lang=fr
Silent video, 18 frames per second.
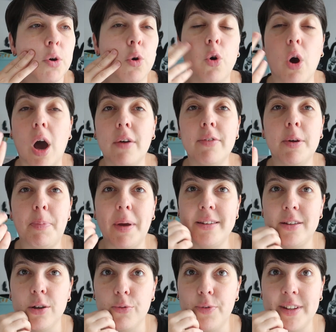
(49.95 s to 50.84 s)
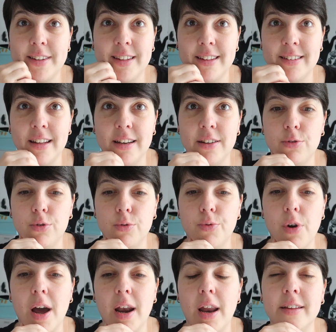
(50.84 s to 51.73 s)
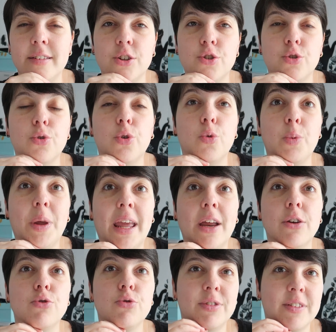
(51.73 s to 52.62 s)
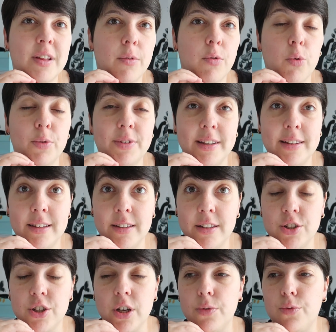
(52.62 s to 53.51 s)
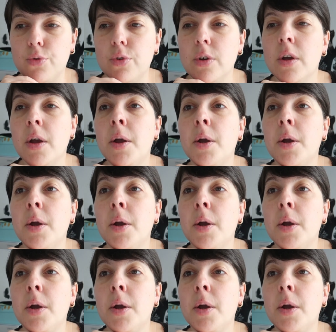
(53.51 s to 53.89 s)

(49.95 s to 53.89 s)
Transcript: On leur avait pas dit en fait qu'elles allaient se voir là, sachant que le week-end juste avant on s'était déjà vu,